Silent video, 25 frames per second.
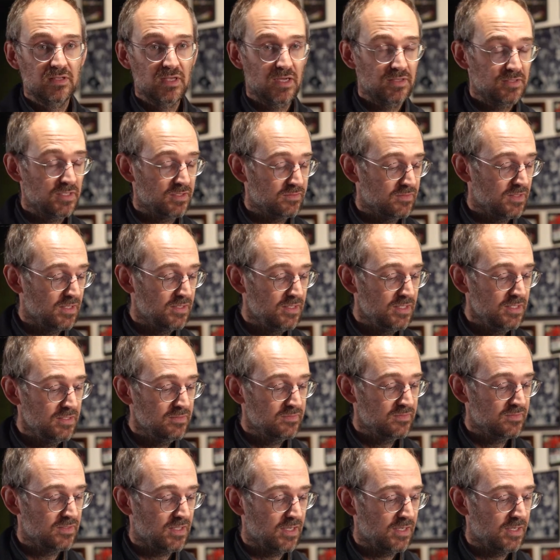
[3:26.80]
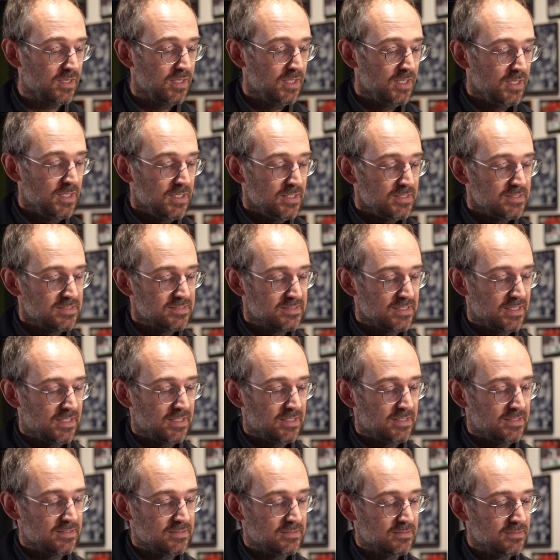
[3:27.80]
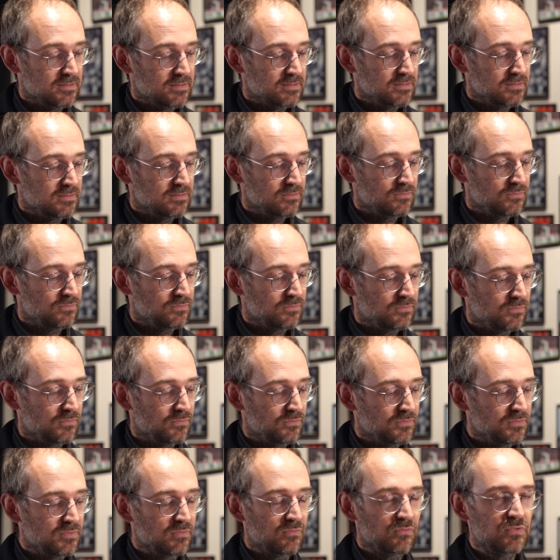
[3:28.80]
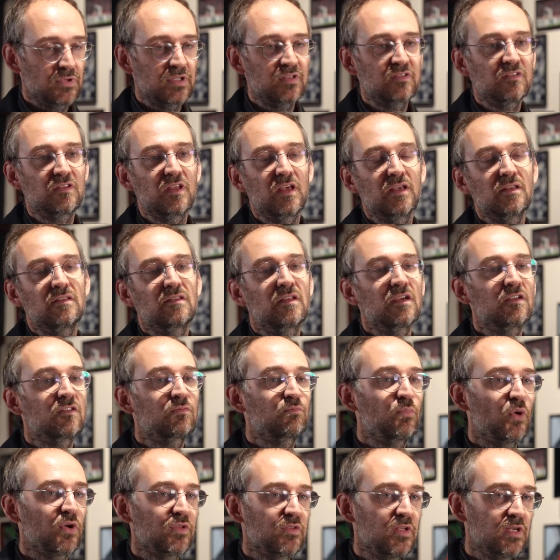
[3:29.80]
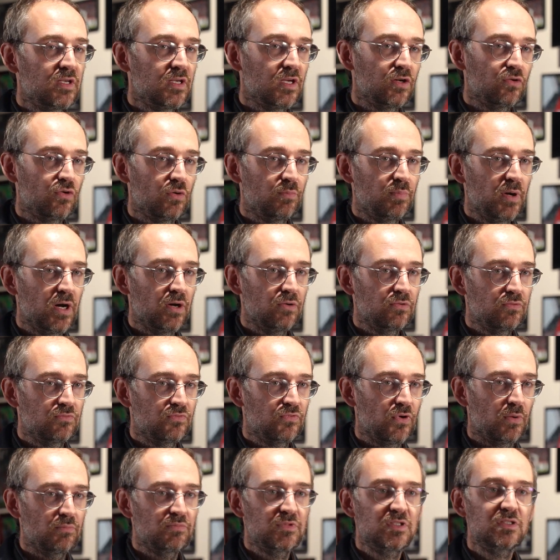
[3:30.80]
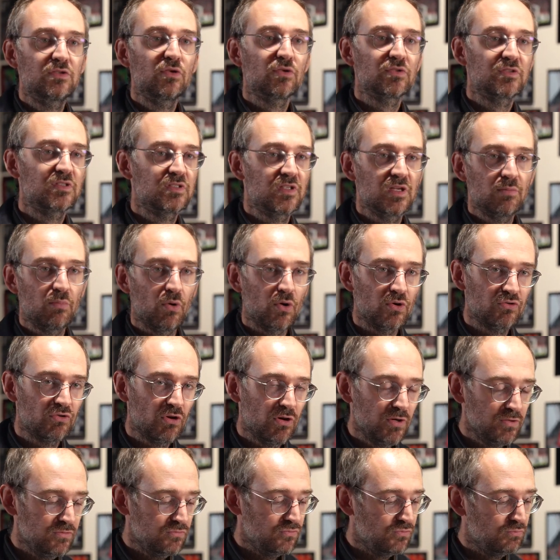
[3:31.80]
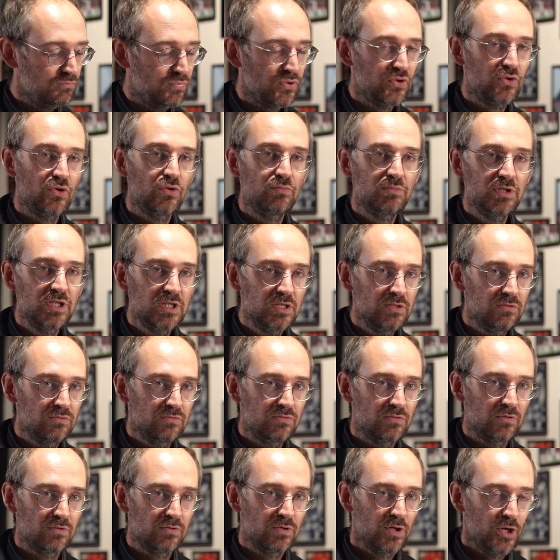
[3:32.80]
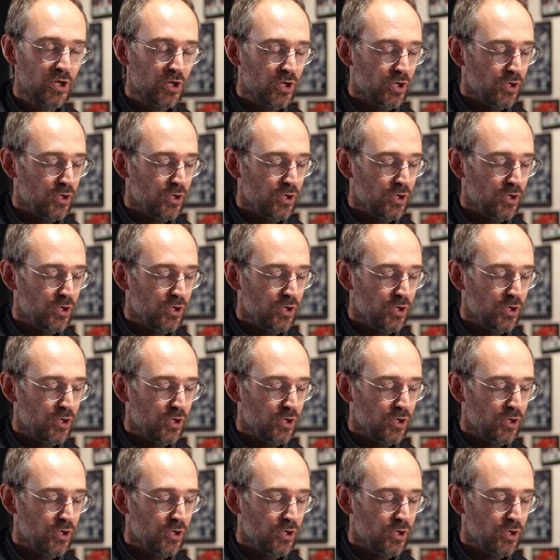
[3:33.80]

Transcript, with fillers: ces dernières années, ça euh, on, essaye d'exporter quelque part une forme d'identité bretonne, une bonhomie, euh,